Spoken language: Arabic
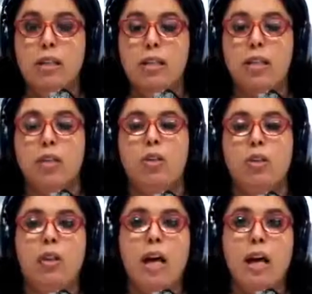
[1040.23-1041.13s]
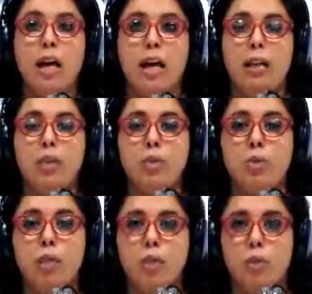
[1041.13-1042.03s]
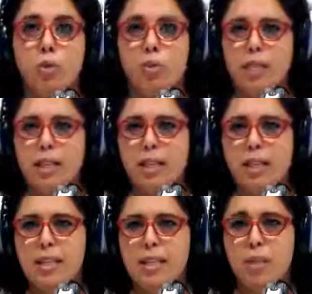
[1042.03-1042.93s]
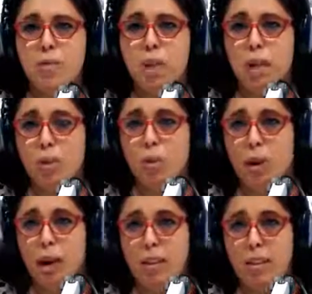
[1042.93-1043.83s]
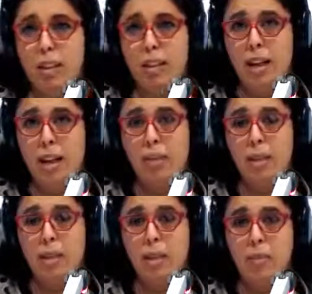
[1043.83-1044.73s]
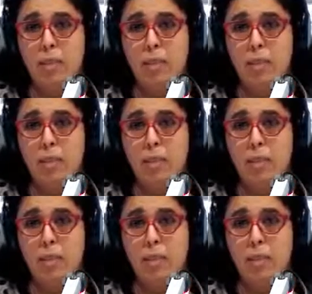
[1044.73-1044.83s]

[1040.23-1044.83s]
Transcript: الاطار الصحي الكل انا كنت وعدتكم منذ بدايه الحصه انه نتحدثوا عن العوده